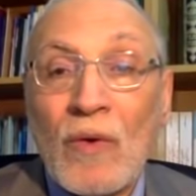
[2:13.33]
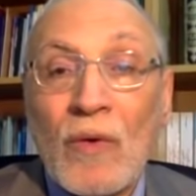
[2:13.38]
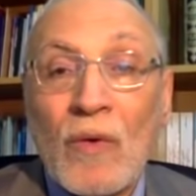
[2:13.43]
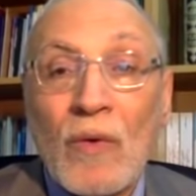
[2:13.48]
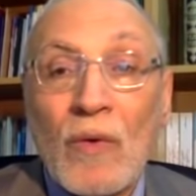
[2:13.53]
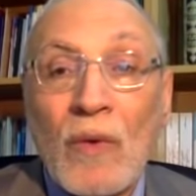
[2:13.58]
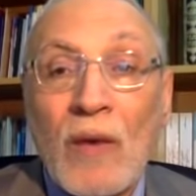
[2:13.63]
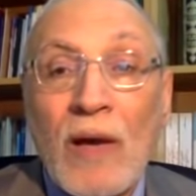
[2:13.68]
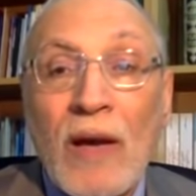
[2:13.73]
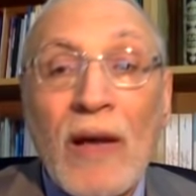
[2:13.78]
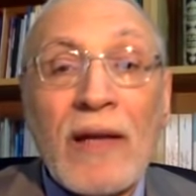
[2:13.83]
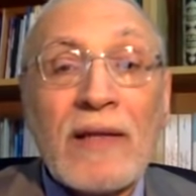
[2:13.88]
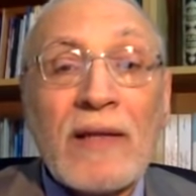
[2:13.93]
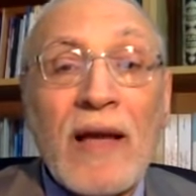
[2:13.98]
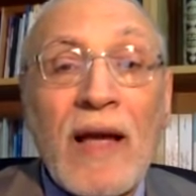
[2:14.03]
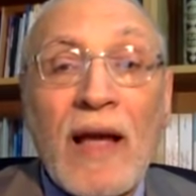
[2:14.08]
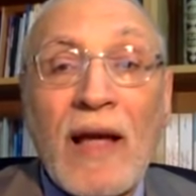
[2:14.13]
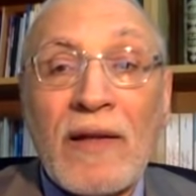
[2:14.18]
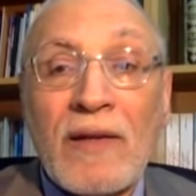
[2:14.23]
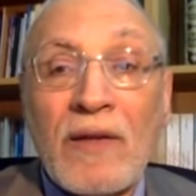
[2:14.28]
وكانت
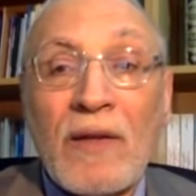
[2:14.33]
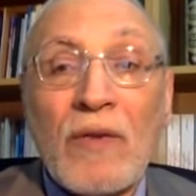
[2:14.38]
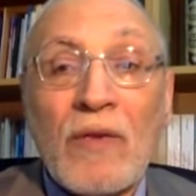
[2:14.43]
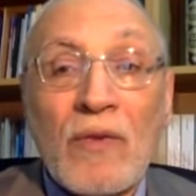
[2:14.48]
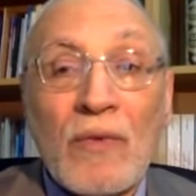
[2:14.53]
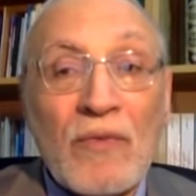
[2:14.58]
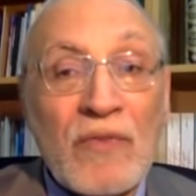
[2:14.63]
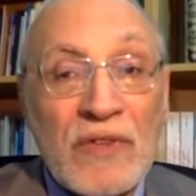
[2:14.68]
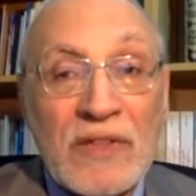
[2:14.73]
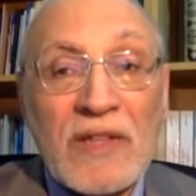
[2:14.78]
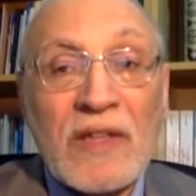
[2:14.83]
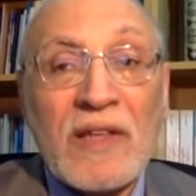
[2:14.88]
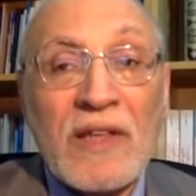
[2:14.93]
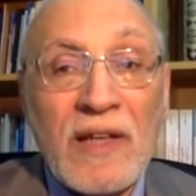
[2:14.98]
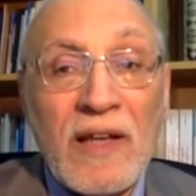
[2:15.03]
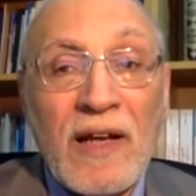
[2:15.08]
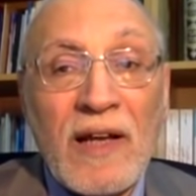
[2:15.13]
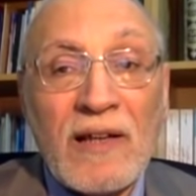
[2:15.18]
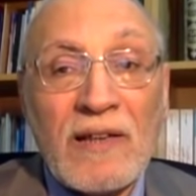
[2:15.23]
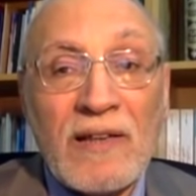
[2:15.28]
أحاديثهم في
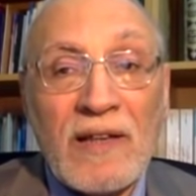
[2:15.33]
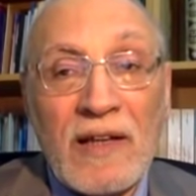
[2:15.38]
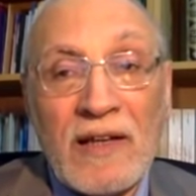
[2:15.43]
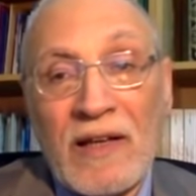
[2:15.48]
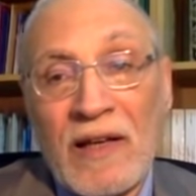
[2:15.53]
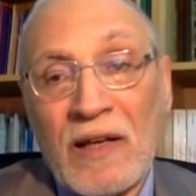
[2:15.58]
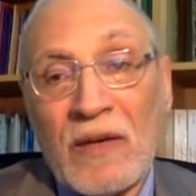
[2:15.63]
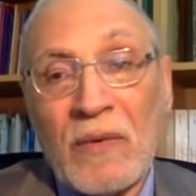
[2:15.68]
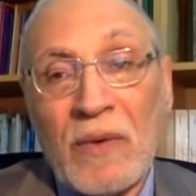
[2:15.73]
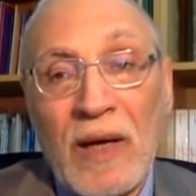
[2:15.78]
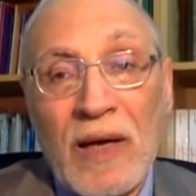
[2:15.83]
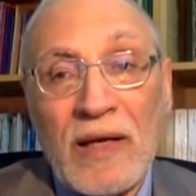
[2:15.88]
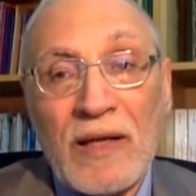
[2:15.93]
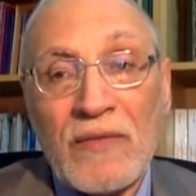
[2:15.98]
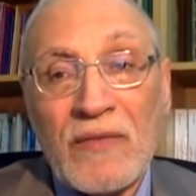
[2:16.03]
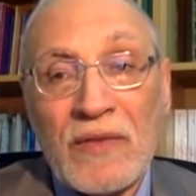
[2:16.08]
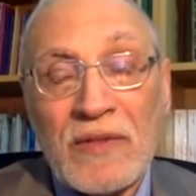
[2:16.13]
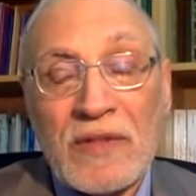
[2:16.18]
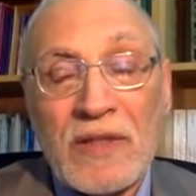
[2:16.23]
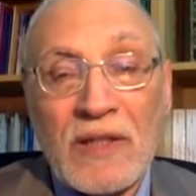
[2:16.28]
الستينات يعني أنا
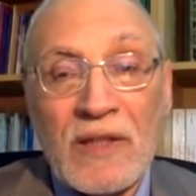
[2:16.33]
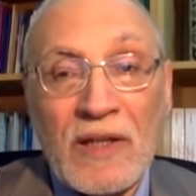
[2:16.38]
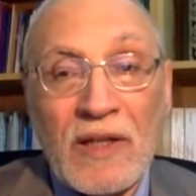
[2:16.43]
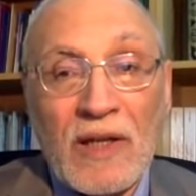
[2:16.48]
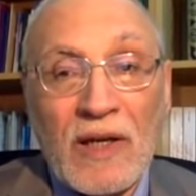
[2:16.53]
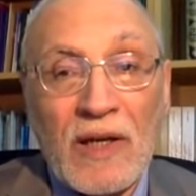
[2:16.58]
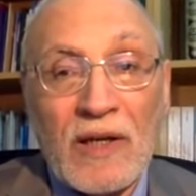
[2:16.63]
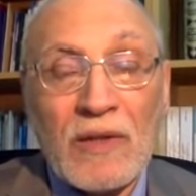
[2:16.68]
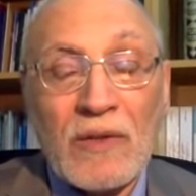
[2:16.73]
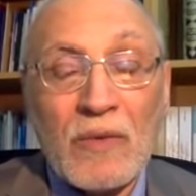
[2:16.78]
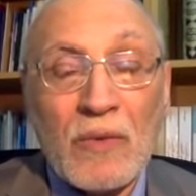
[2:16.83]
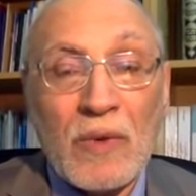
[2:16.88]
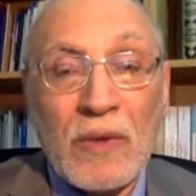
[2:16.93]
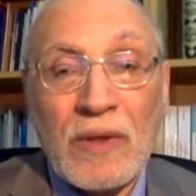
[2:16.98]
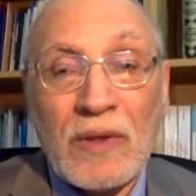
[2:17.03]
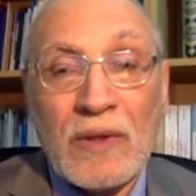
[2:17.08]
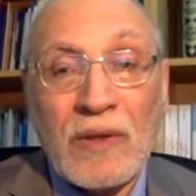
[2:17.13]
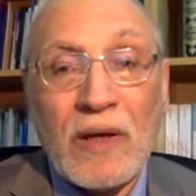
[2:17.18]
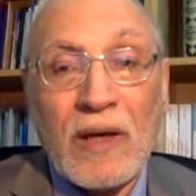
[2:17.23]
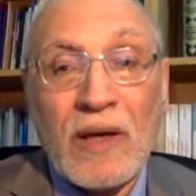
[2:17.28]
وعيت في الستينات
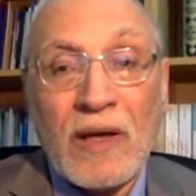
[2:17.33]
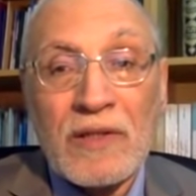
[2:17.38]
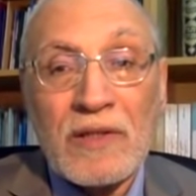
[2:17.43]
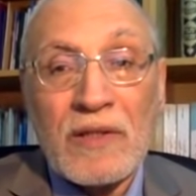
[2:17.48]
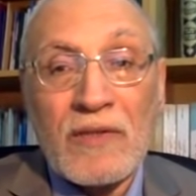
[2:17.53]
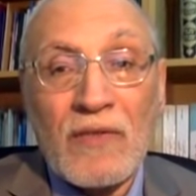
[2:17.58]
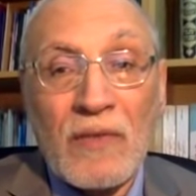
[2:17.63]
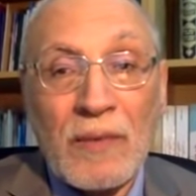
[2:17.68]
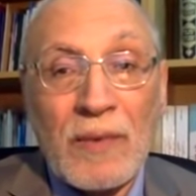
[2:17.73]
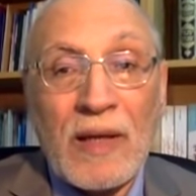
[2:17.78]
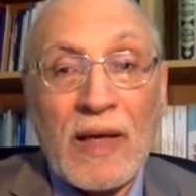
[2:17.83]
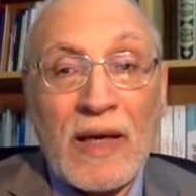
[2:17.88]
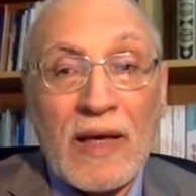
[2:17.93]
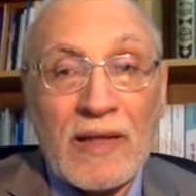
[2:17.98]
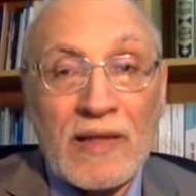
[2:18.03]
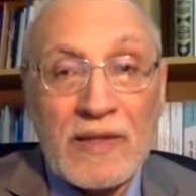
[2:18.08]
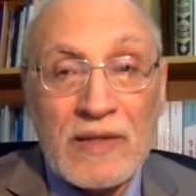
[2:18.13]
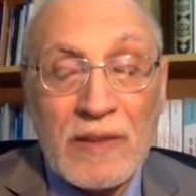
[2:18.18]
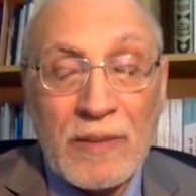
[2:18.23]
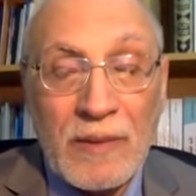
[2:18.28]
وخرجت في
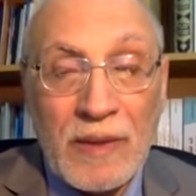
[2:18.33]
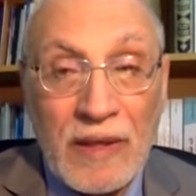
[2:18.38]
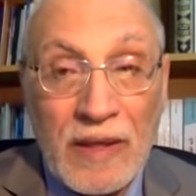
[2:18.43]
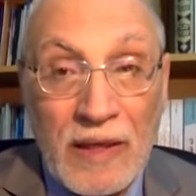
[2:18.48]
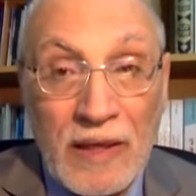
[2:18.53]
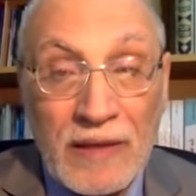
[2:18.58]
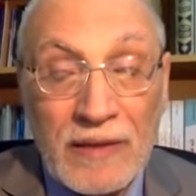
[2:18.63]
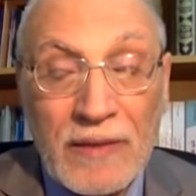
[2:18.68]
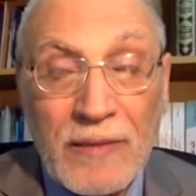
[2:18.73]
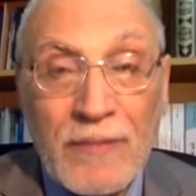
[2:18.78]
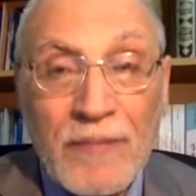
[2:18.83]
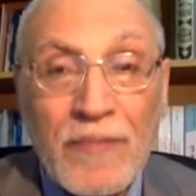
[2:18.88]
بدايات السبعينات